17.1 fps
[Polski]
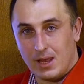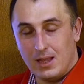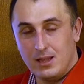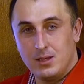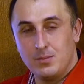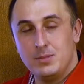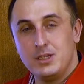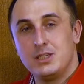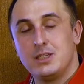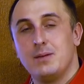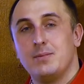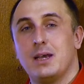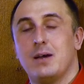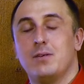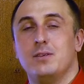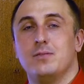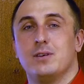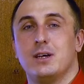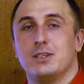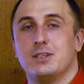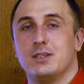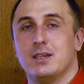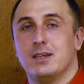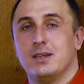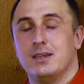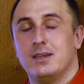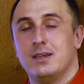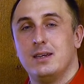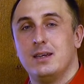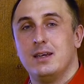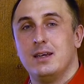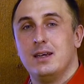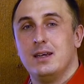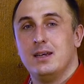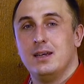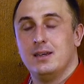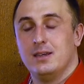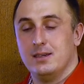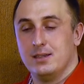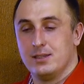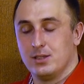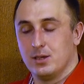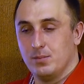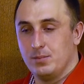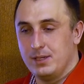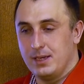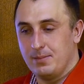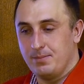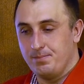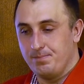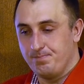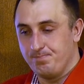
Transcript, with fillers: domyślnie miały właśnie y, stopnie.